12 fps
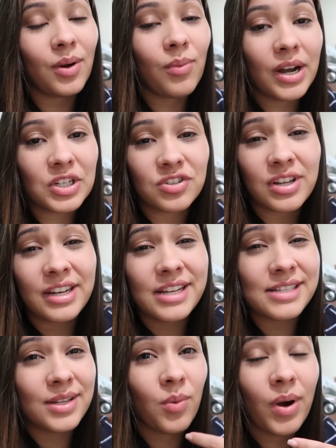Não arde o
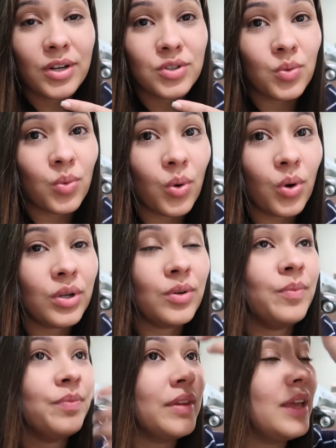nariz, não arde o olho.